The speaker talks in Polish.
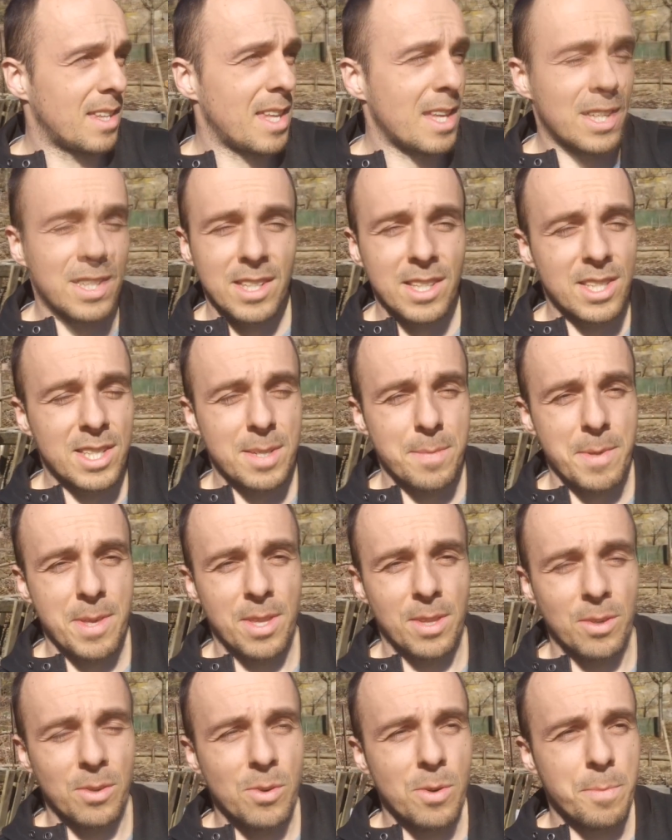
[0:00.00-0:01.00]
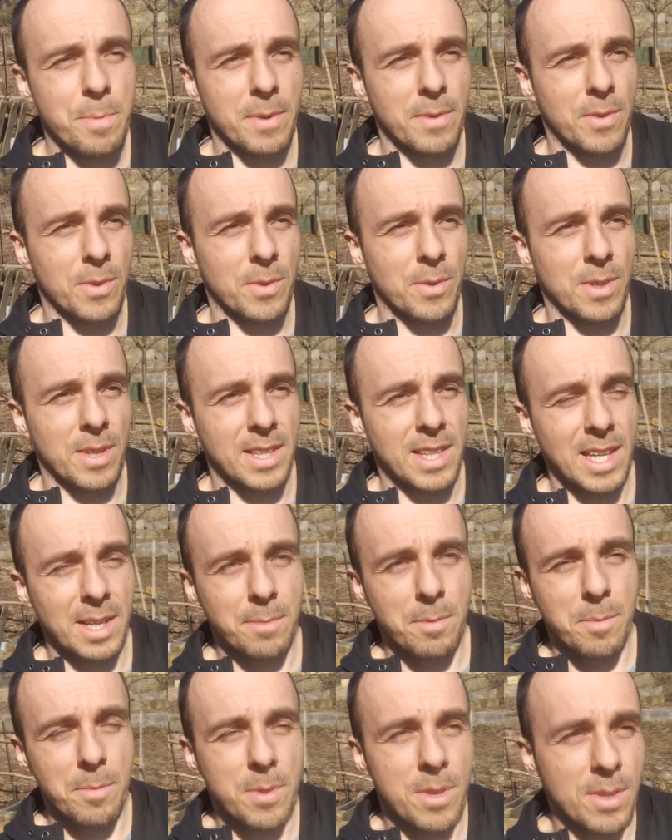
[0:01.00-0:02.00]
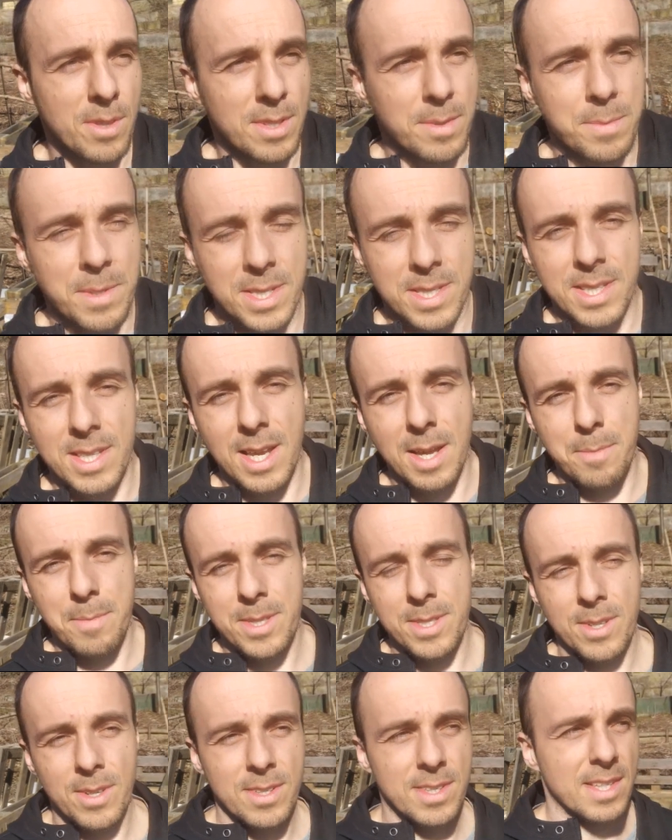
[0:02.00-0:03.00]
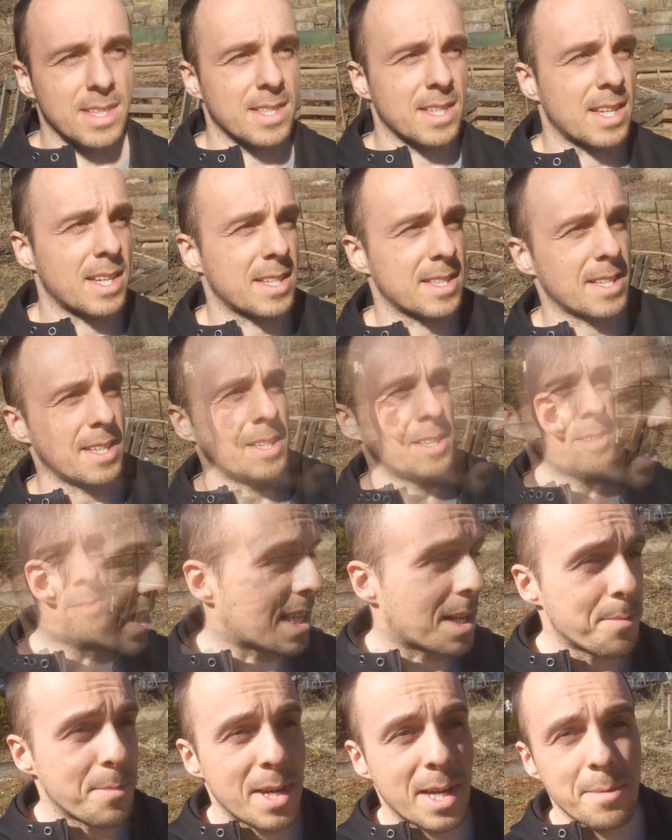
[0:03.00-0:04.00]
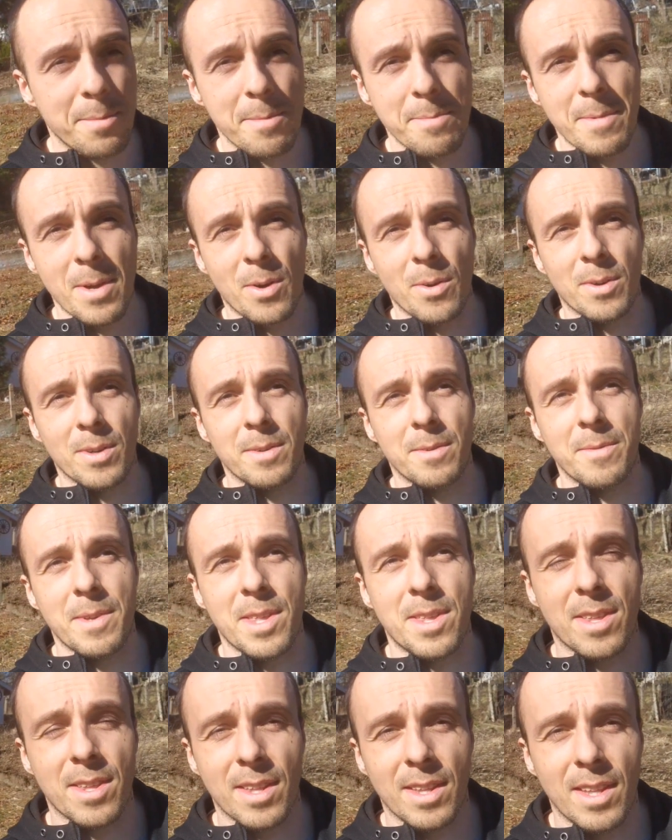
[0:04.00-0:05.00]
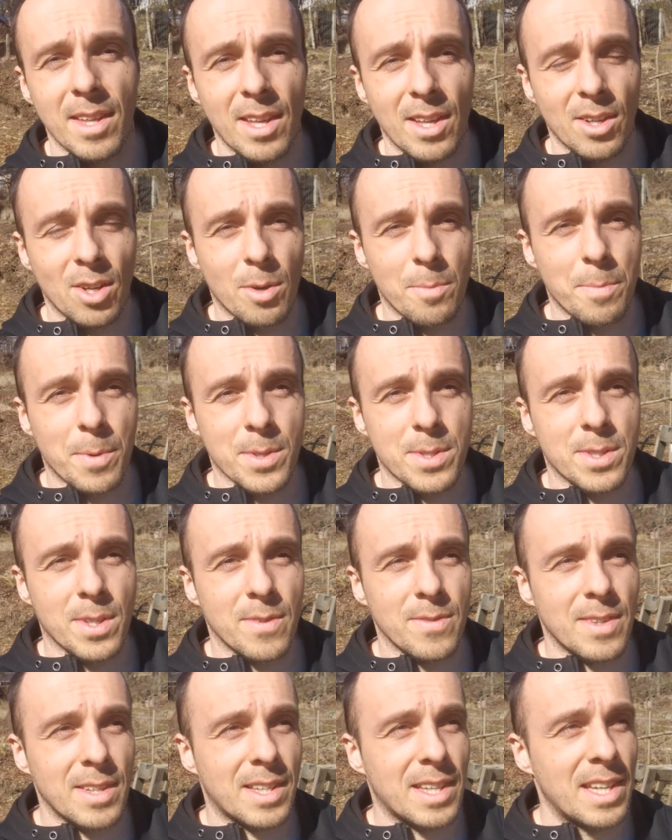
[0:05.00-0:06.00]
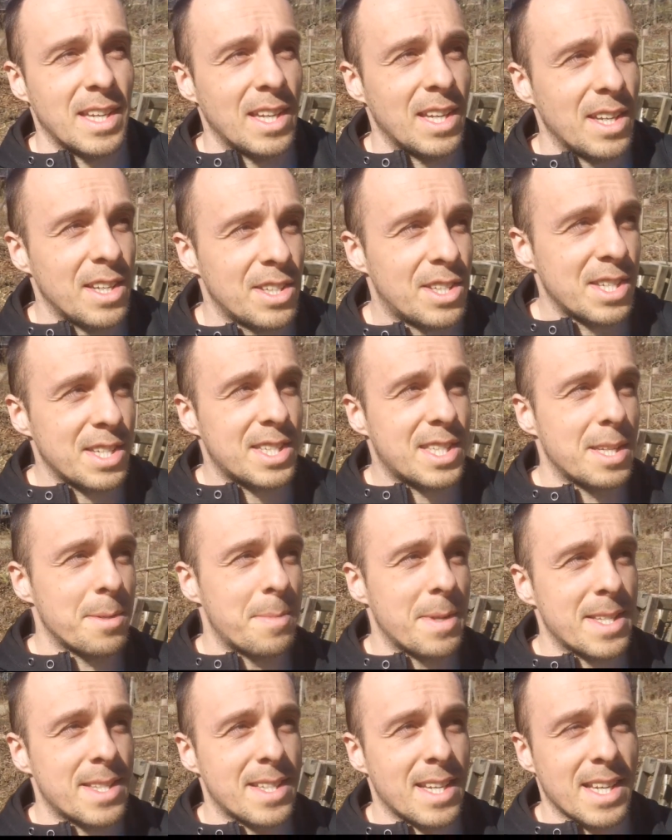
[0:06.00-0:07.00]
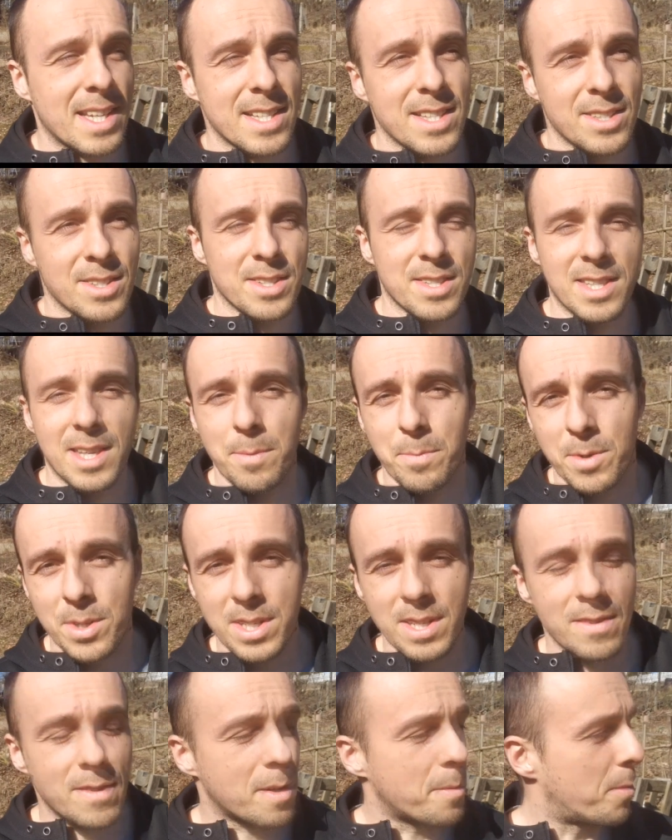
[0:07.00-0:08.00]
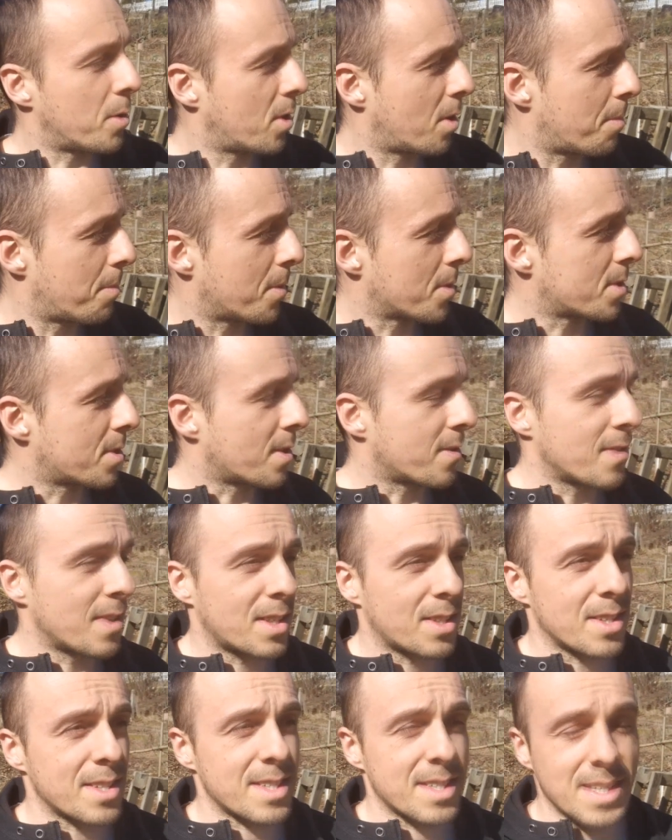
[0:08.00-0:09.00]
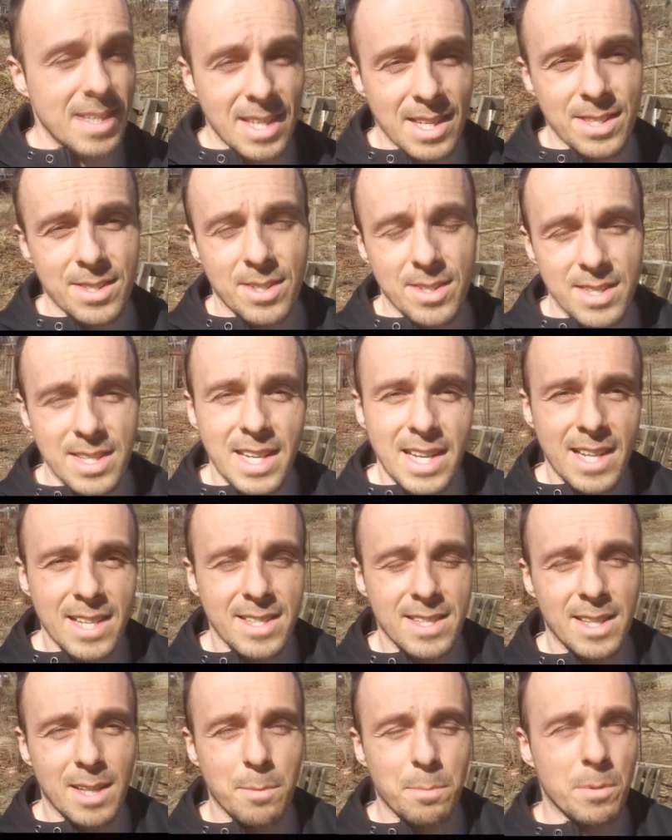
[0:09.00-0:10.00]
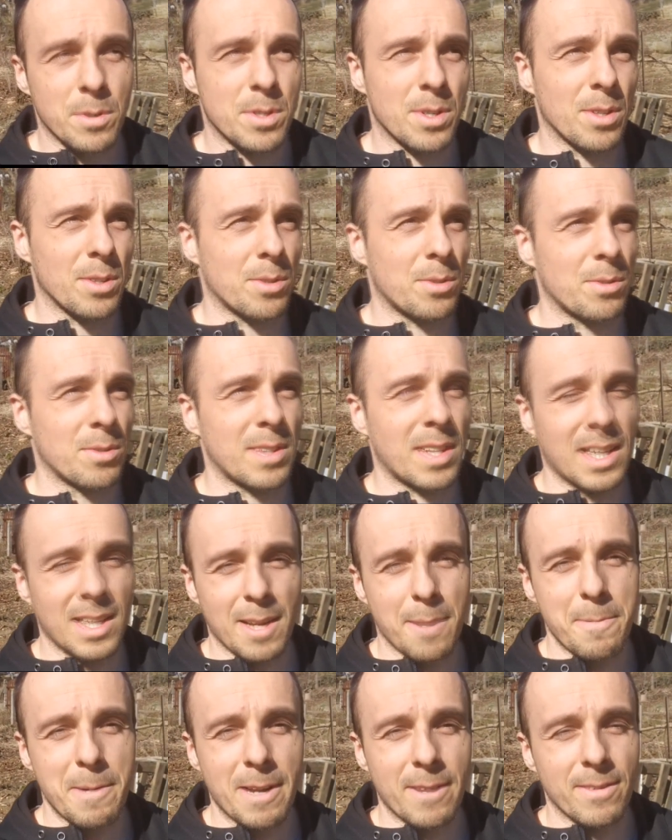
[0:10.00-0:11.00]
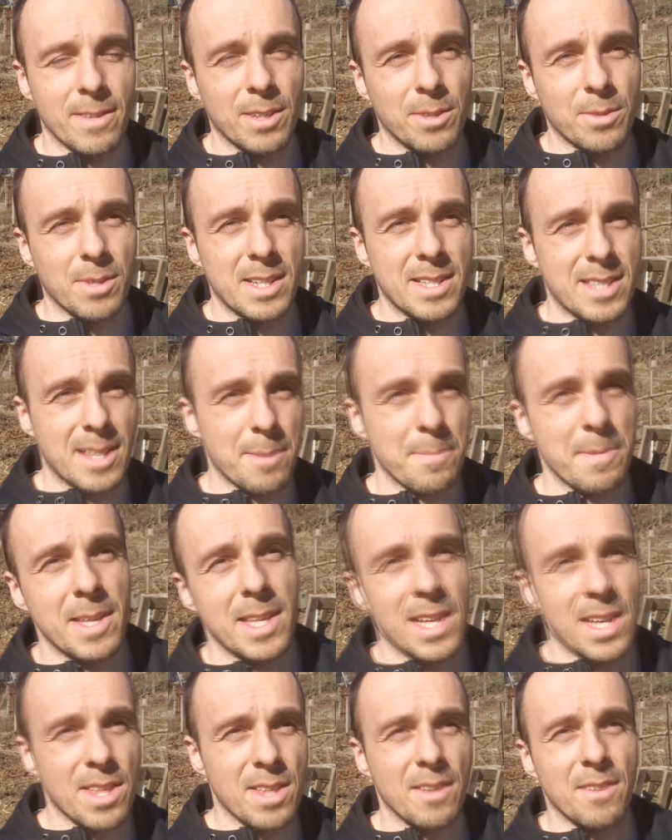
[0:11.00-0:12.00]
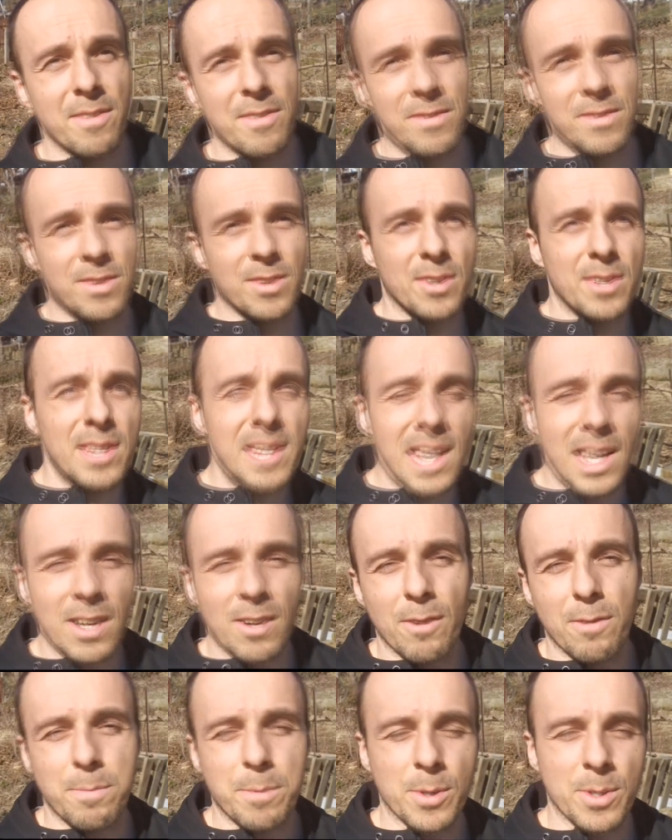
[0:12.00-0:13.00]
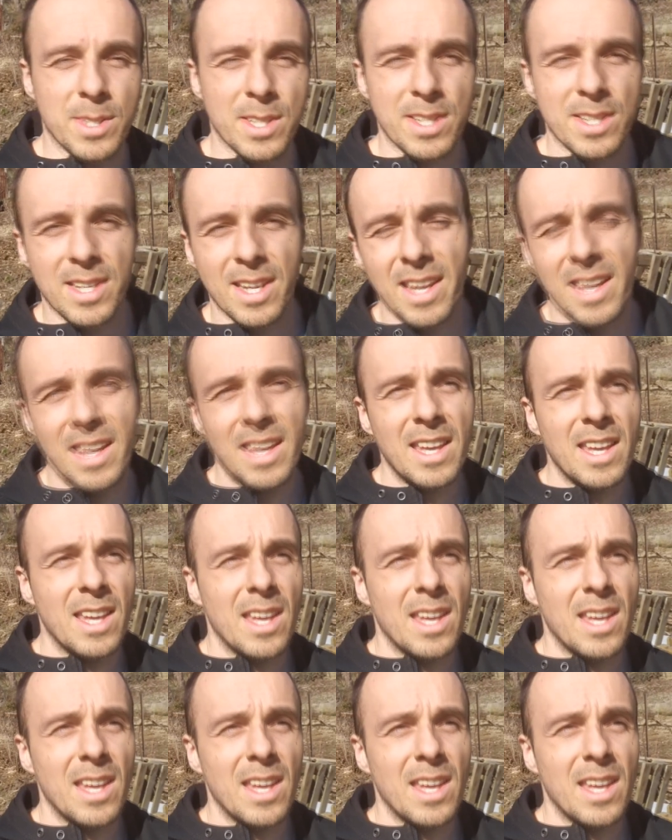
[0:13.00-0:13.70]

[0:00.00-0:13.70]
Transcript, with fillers: nie, nie trzyma się do kupy w ogóle, tak? Bo by się rozprzestrzeniała bez końca zaraza. Tak samo jakbym miał mieć kompostownik czysty bez zarazy, to jest niemożliwe, bo kompostownik to jest gniazdo zarazy na początku tak naprawdę, które zamienia się w co innego w procesie